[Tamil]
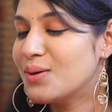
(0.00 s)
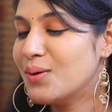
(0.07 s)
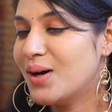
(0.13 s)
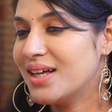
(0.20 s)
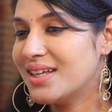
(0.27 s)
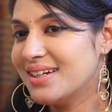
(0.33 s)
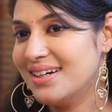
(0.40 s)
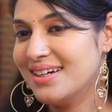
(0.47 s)
ஸோ
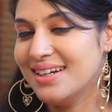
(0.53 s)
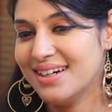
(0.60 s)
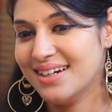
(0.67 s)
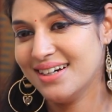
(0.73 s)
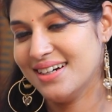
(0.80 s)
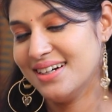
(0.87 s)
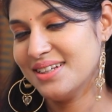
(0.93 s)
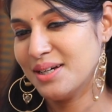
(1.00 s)
அதனால்
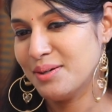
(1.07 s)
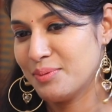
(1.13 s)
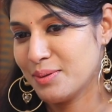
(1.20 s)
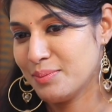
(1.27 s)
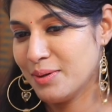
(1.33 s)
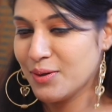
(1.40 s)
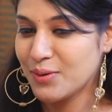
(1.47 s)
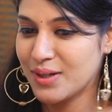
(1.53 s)

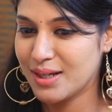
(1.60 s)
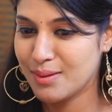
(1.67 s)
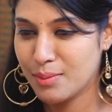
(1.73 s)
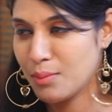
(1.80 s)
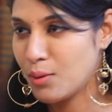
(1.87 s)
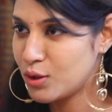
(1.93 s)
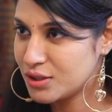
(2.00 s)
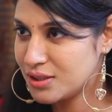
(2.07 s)
அதுக்கப்புறமா ஓகே
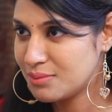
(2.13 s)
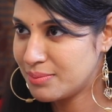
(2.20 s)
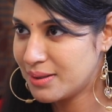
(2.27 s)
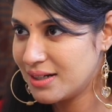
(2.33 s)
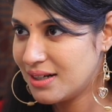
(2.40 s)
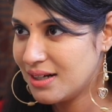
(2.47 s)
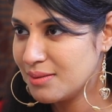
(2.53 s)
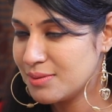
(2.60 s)
நம்ம பாக்ஸிங்
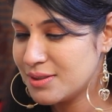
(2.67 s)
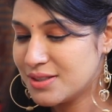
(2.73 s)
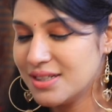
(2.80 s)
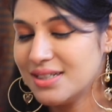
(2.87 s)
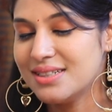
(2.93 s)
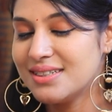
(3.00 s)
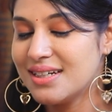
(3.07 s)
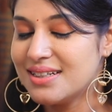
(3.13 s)
பண்ணலாம் அப்படின்னு
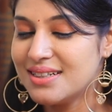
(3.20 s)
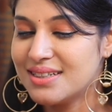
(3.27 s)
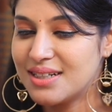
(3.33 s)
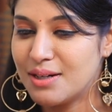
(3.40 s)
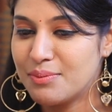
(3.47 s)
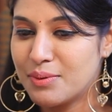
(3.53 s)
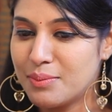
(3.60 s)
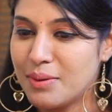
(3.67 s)
சொல்லி
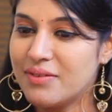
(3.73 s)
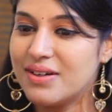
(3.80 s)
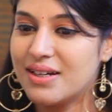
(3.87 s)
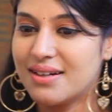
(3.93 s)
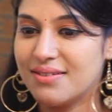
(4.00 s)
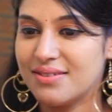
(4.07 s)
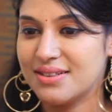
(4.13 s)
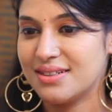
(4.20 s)
சேர்ந்ததுக்கு அப்புறமா
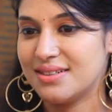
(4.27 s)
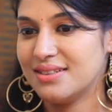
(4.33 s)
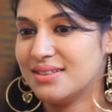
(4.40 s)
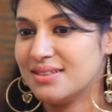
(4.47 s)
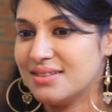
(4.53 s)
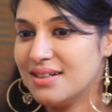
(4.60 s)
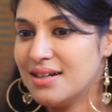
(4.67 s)
வீட்டில் வந்துட்டு